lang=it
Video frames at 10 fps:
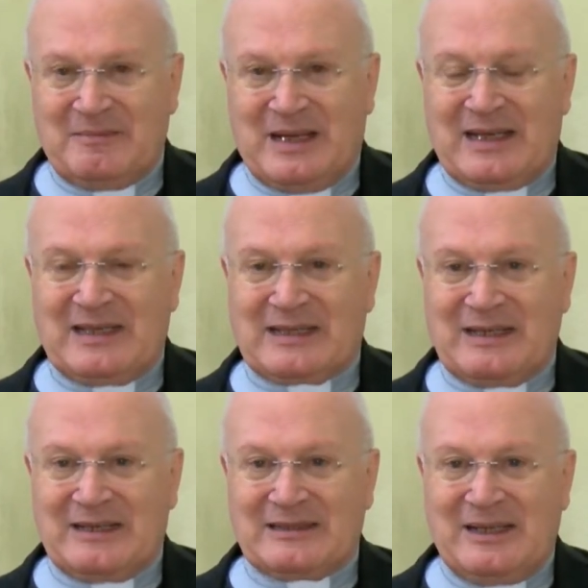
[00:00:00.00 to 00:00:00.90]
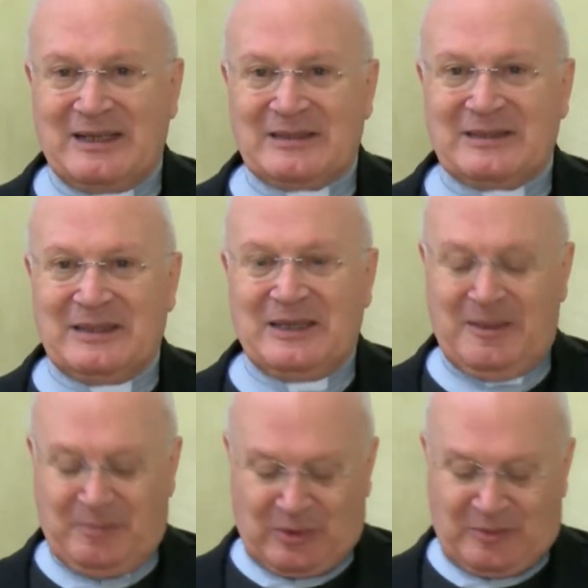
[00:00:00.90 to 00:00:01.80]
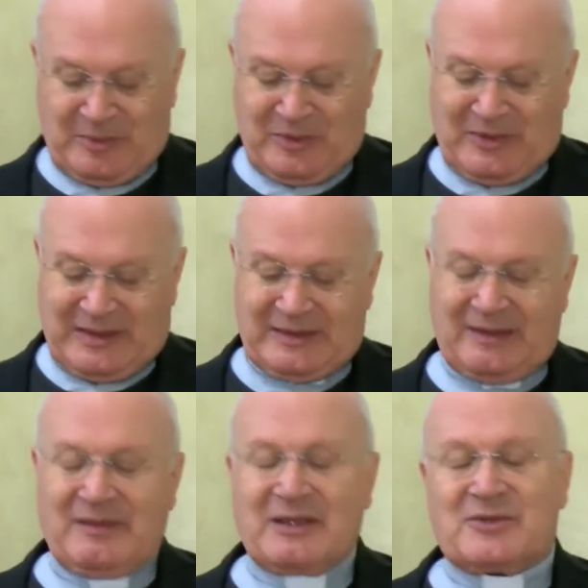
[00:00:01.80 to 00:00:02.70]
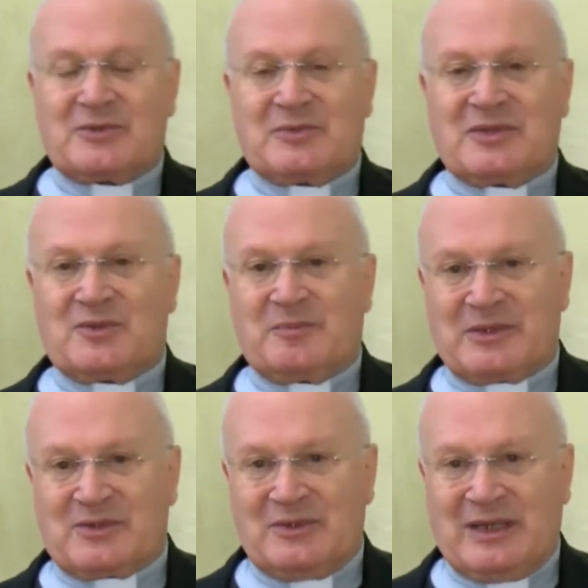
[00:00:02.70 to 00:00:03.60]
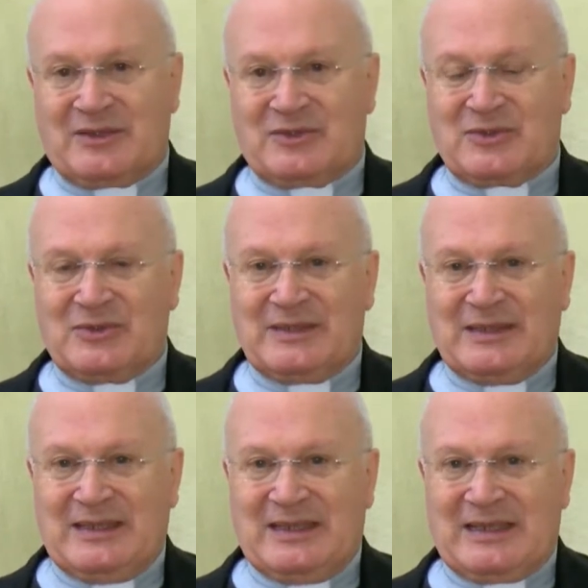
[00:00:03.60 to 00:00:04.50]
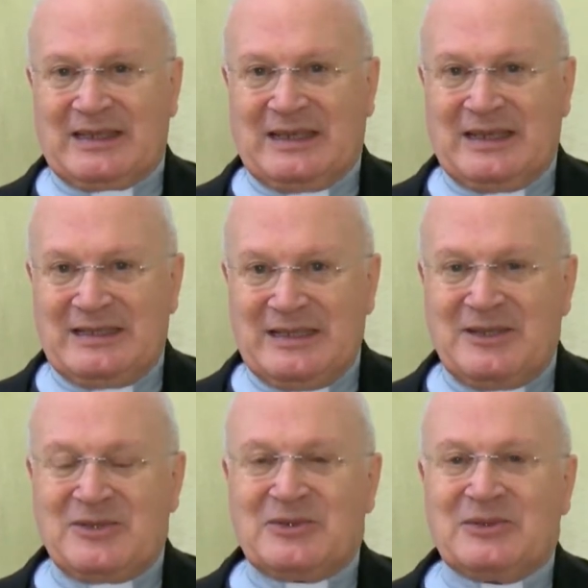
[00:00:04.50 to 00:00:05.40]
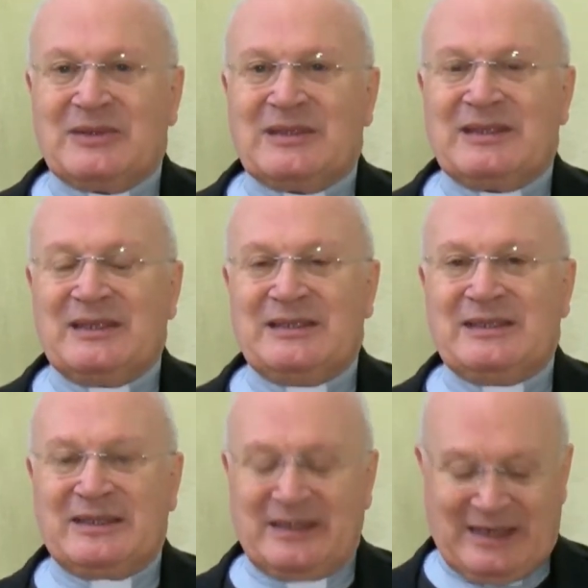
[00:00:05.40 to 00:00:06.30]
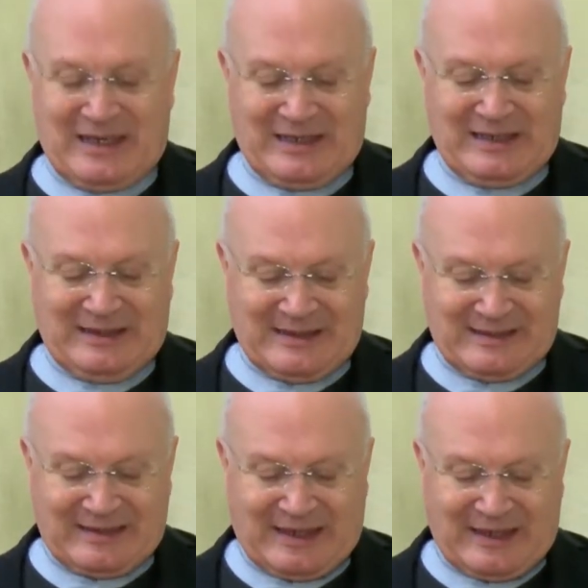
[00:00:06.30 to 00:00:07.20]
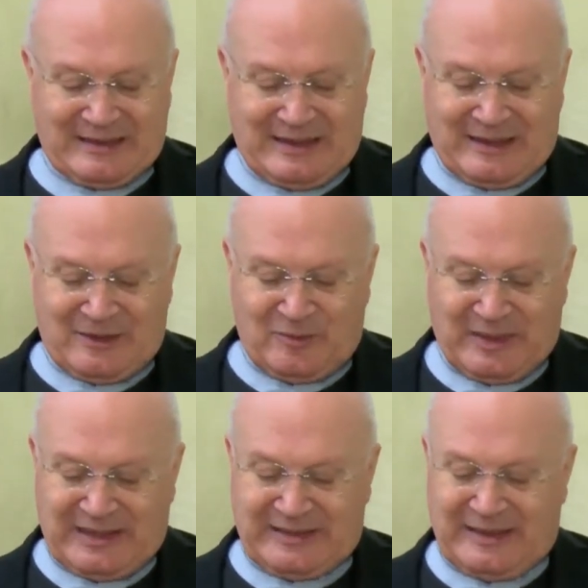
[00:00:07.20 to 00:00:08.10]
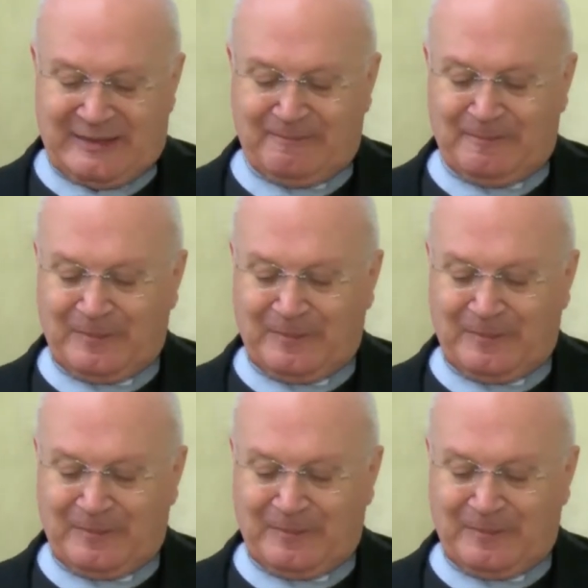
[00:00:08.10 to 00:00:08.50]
Ma in realtà è proprio attraverso questo personaggio eh, che Dio indicherà la strada all'umanità.